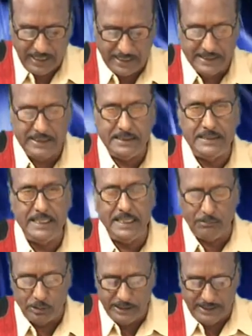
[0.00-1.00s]
அதை சீன
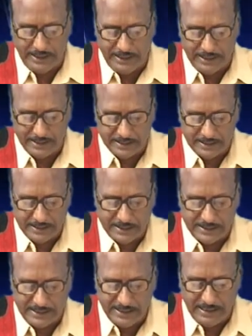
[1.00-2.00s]
மொழியிலே
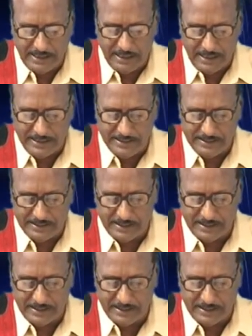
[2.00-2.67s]
ஜிங்ஹாய்